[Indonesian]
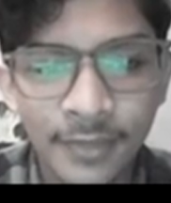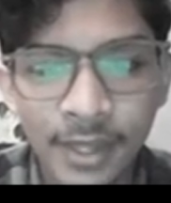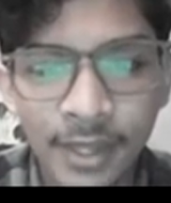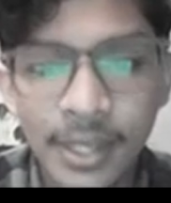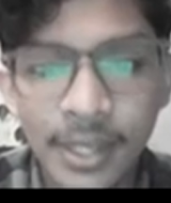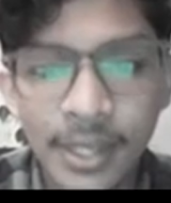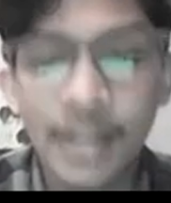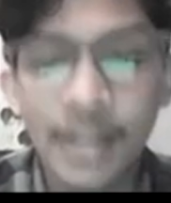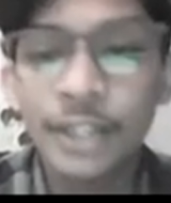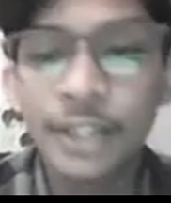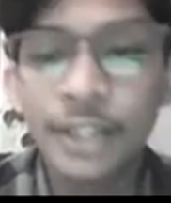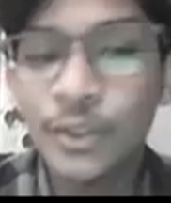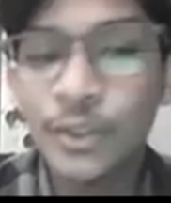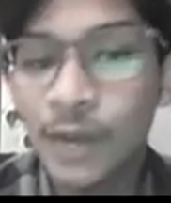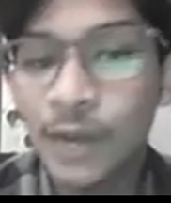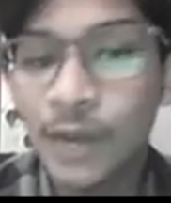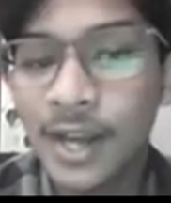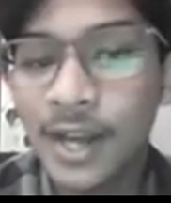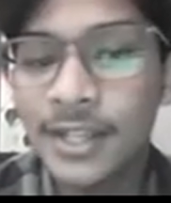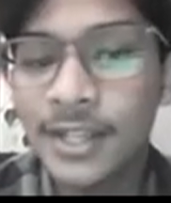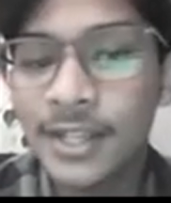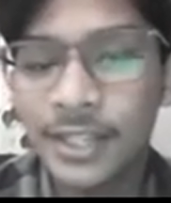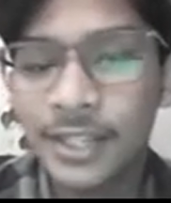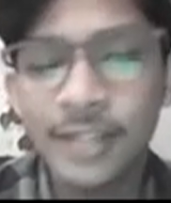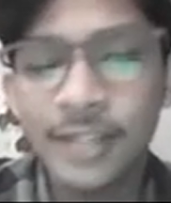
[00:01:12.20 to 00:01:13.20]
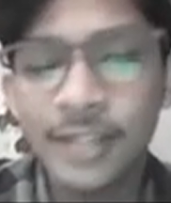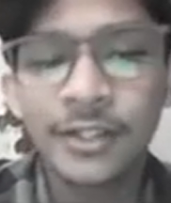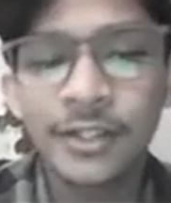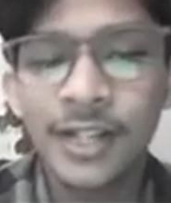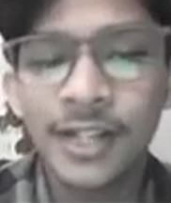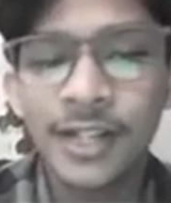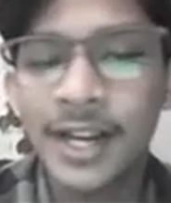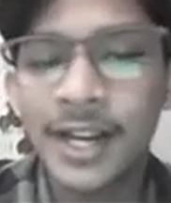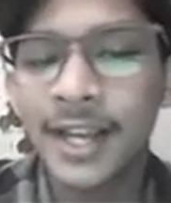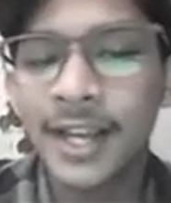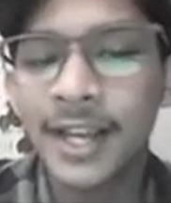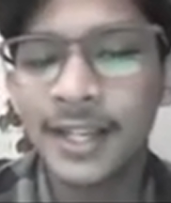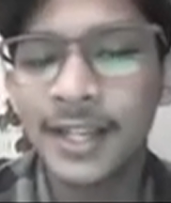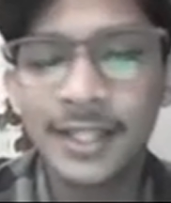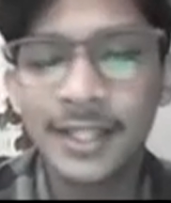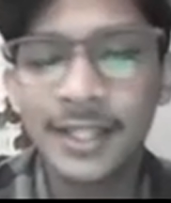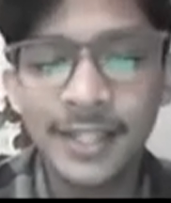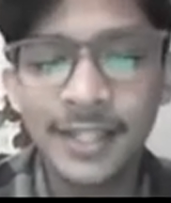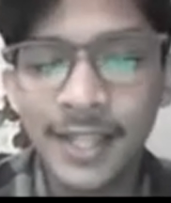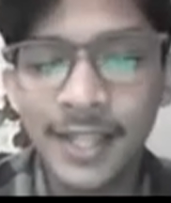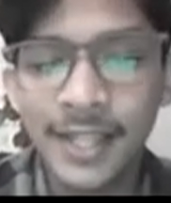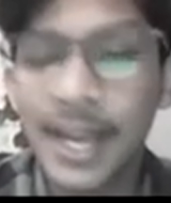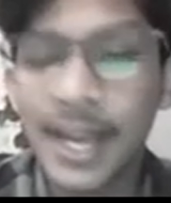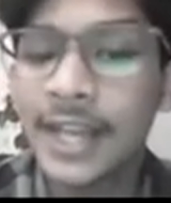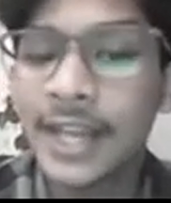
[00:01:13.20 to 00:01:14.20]
Yang kedua, yaitu adalah
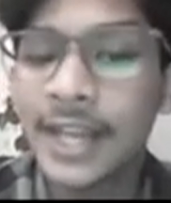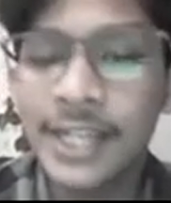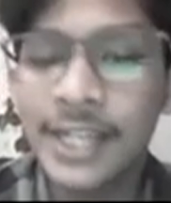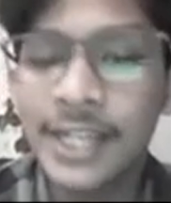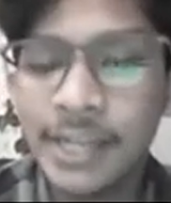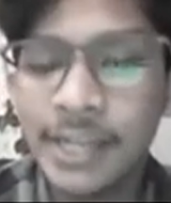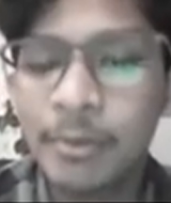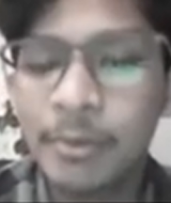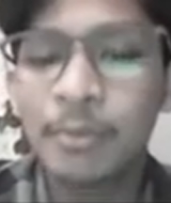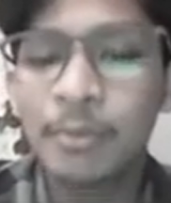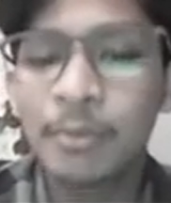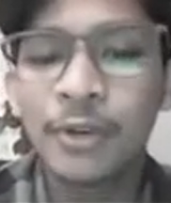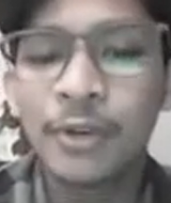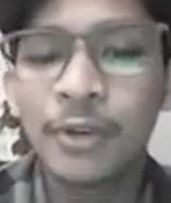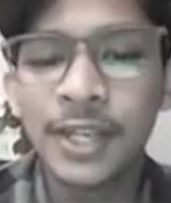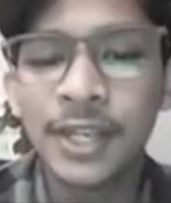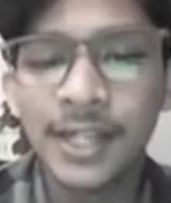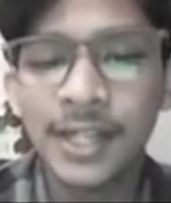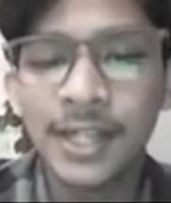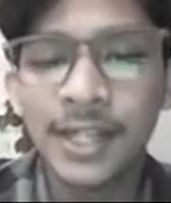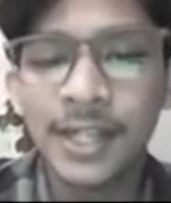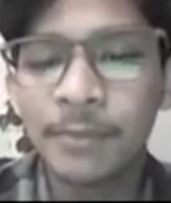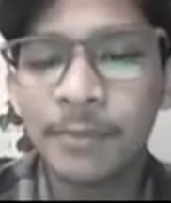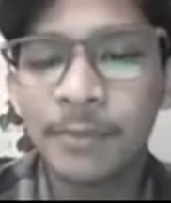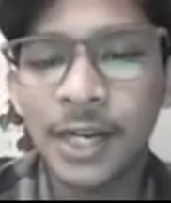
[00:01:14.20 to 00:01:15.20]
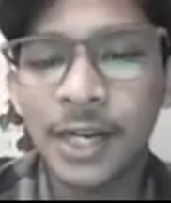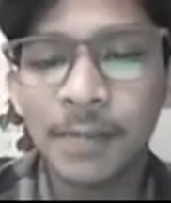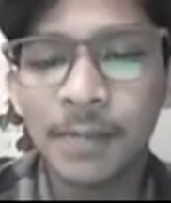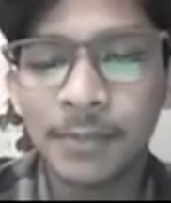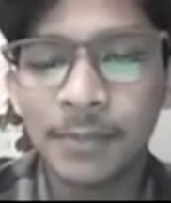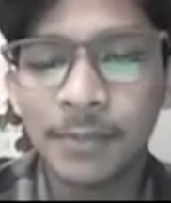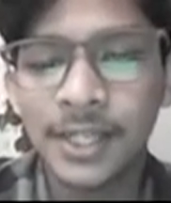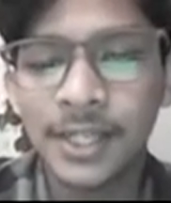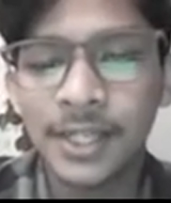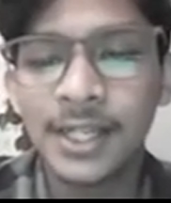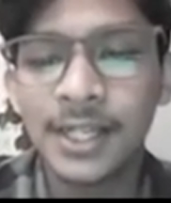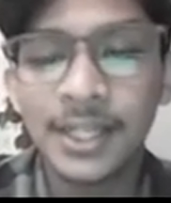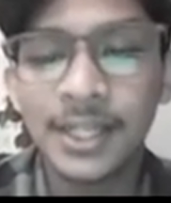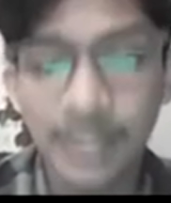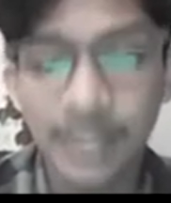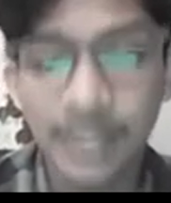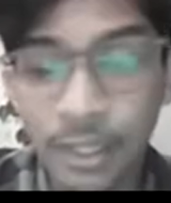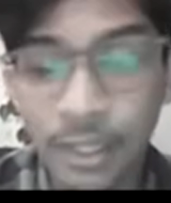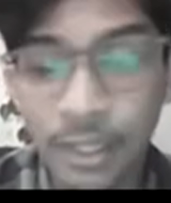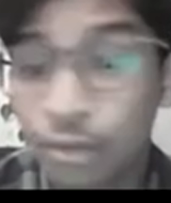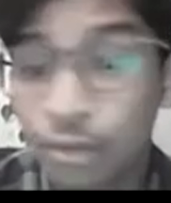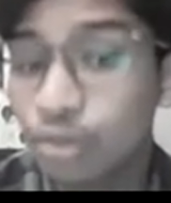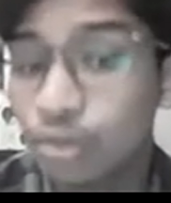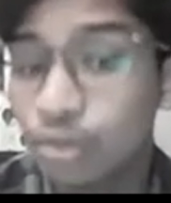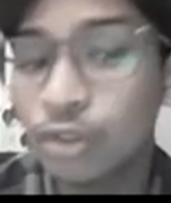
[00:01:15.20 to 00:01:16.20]
LED. LED memungkinkan para peneliti
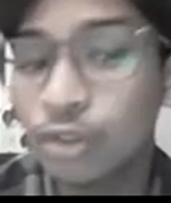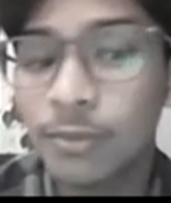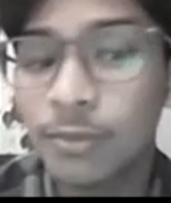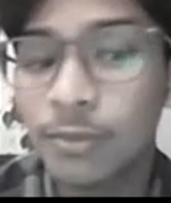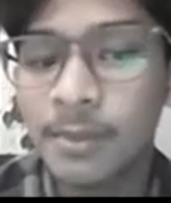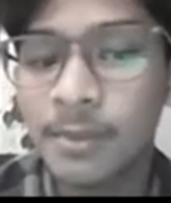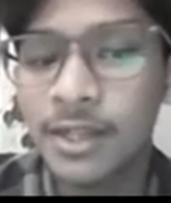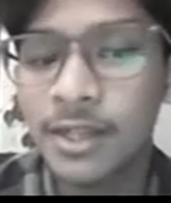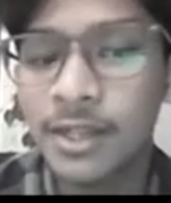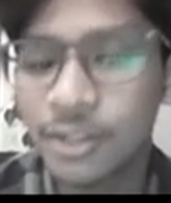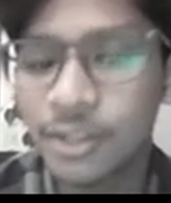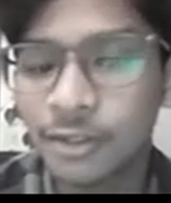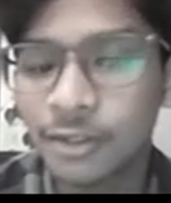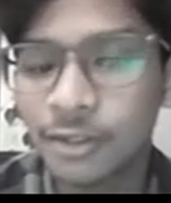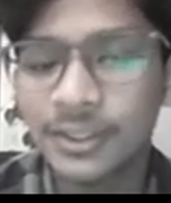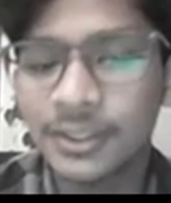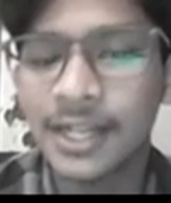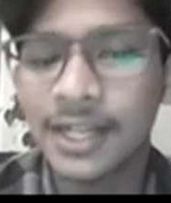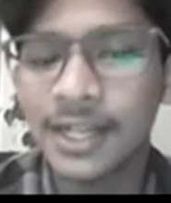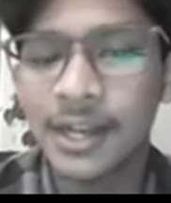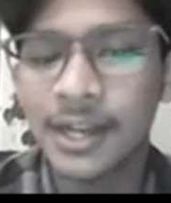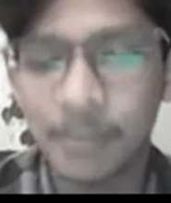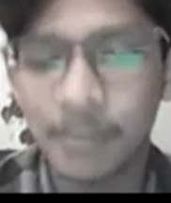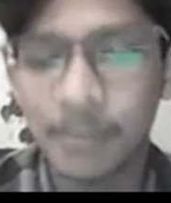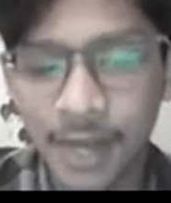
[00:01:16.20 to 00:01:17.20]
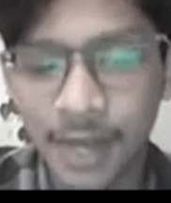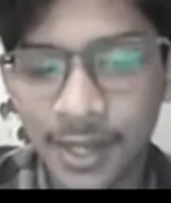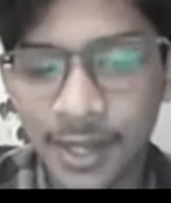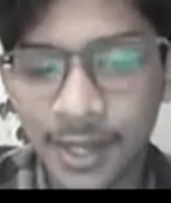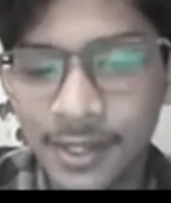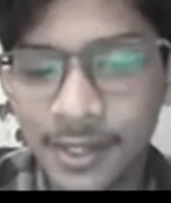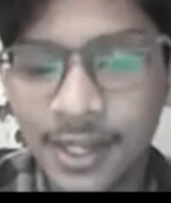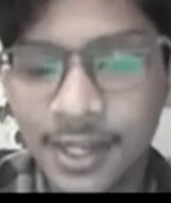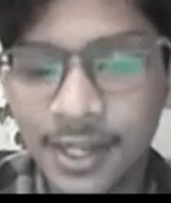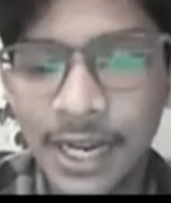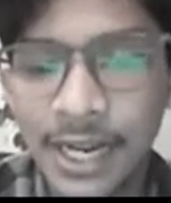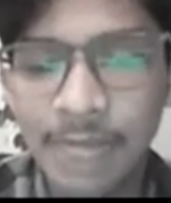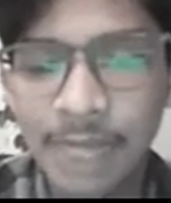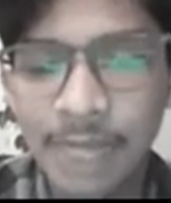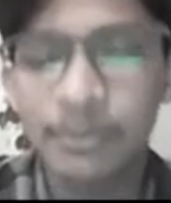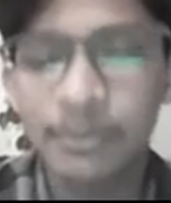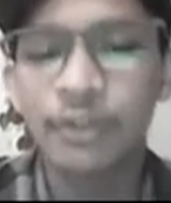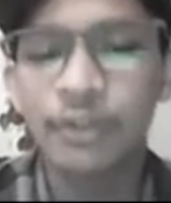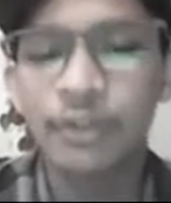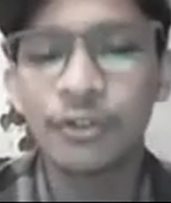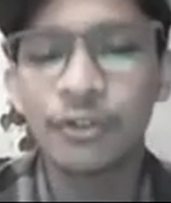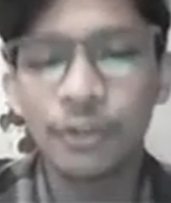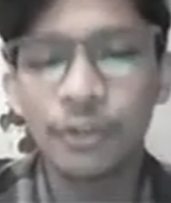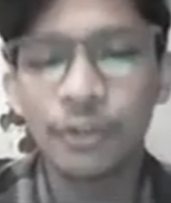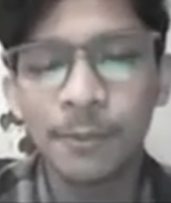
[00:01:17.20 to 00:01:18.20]
untuk memasok tanaman dengan
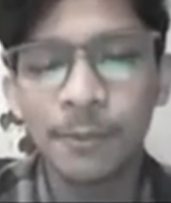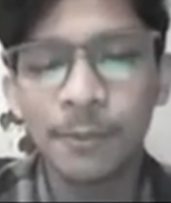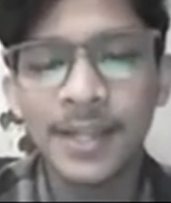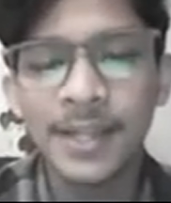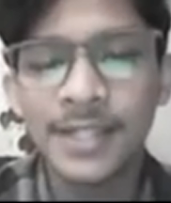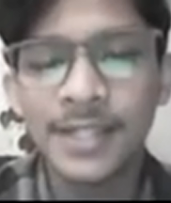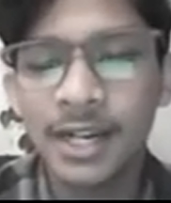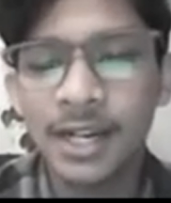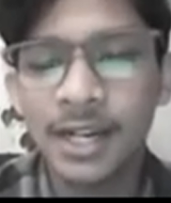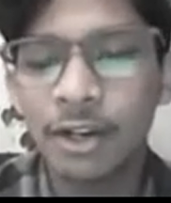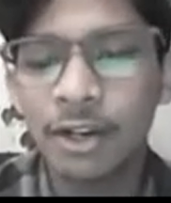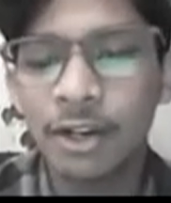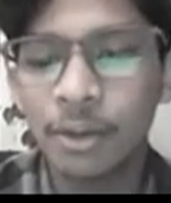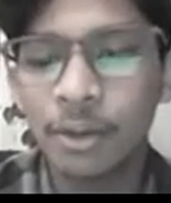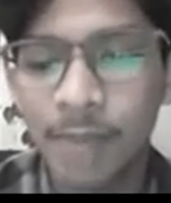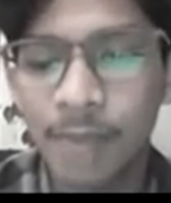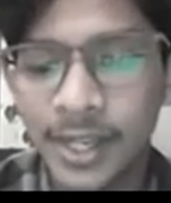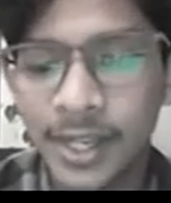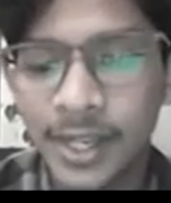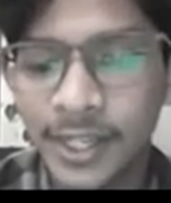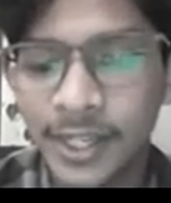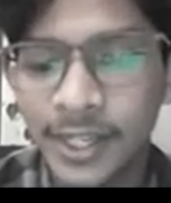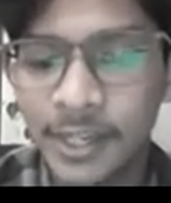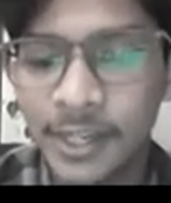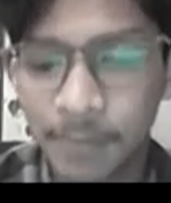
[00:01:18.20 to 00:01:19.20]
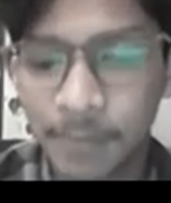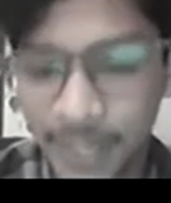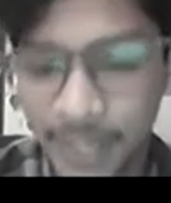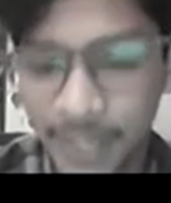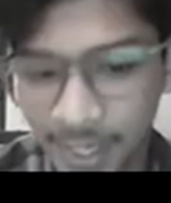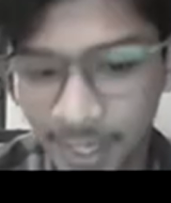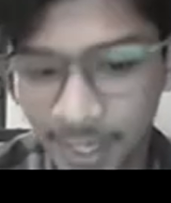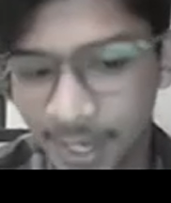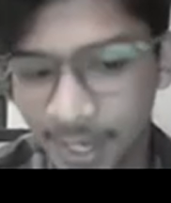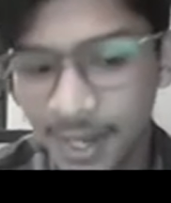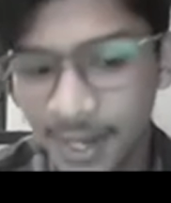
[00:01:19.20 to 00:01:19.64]
mengukur panjang gelombang yang dipilih.